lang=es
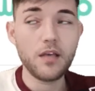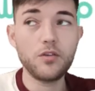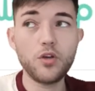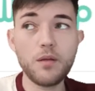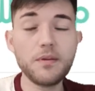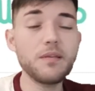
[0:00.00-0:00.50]

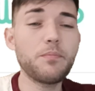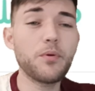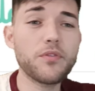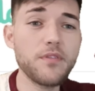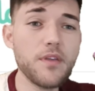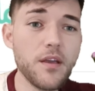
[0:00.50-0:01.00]
Yo la vendí
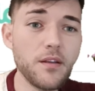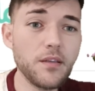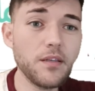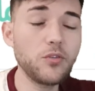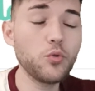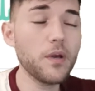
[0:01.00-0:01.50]
por 100
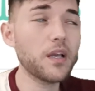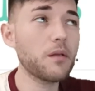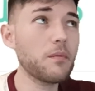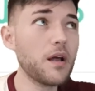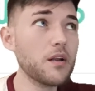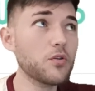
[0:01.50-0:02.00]
y tuve que
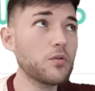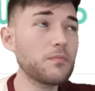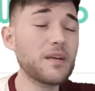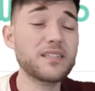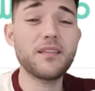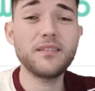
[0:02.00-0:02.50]
hablar con
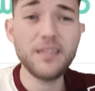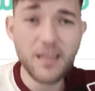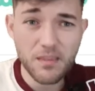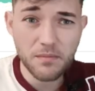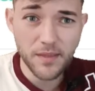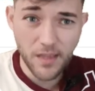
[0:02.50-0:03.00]
más de
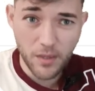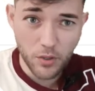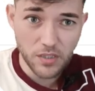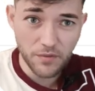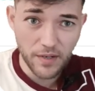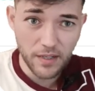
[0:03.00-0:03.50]
10
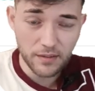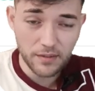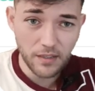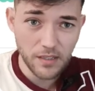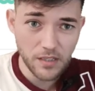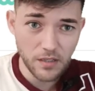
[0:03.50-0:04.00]
vendedores
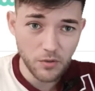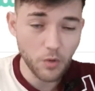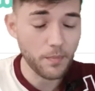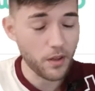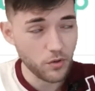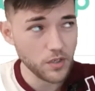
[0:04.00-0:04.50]
diferentes,
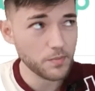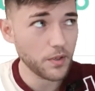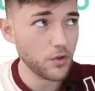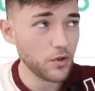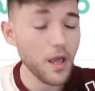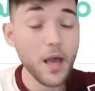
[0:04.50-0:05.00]
compradores,
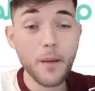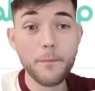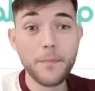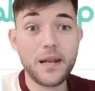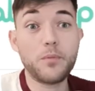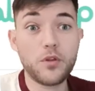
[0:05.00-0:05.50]
perdón,
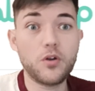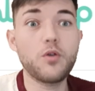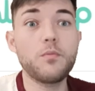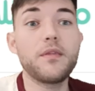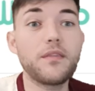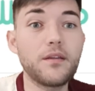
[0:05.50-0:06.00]
para poder
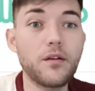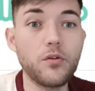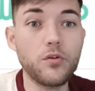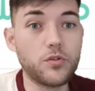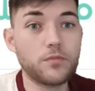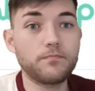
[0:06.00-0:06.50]

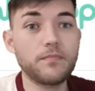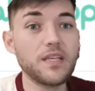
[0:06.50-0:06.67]
convencerlos.